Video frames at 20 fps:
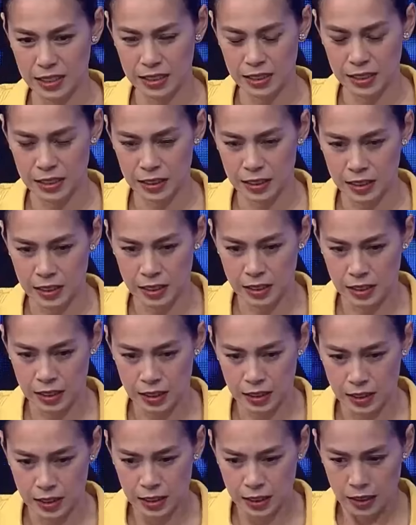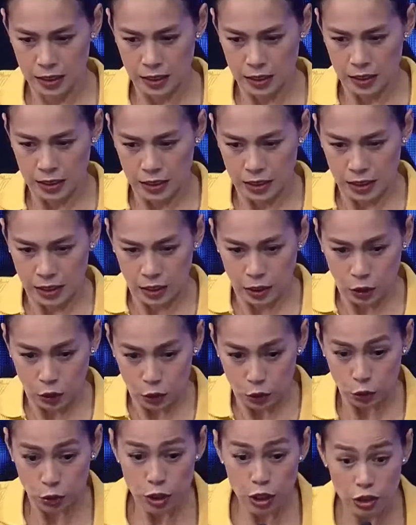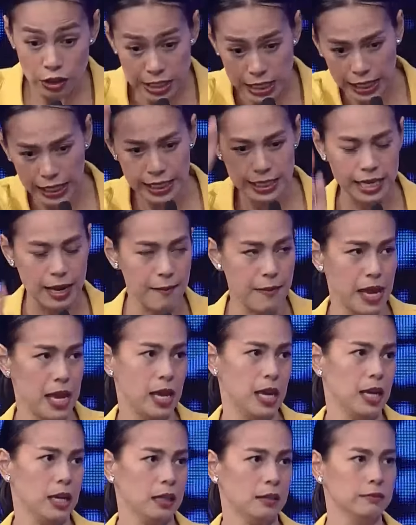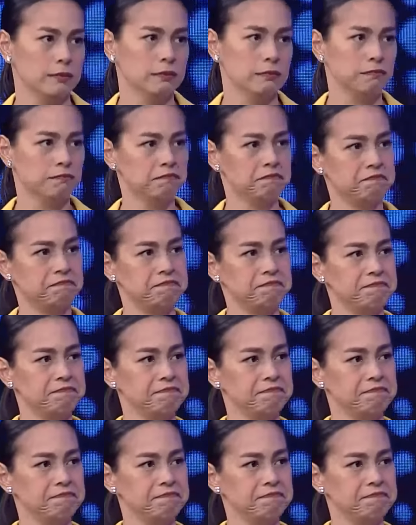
sa bahay na rerentahan nyo. Tulong sa kisame. May